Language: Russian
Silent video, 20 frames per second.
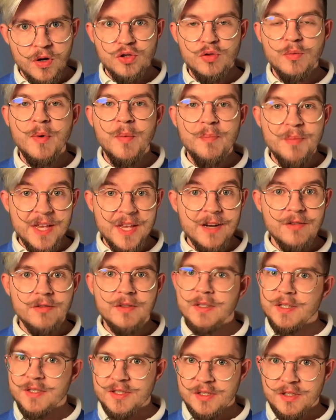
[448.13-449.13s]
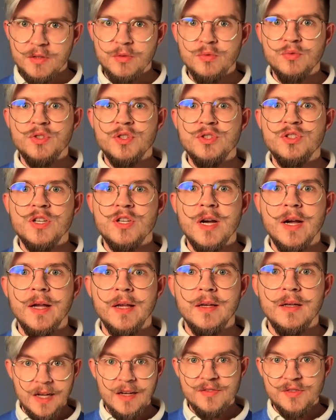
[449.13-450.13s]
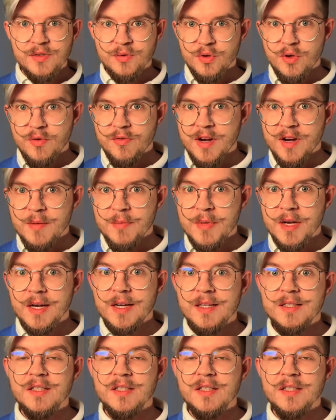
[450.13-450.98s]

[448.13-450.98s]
чтобы первой достигнуть GI, как в свое время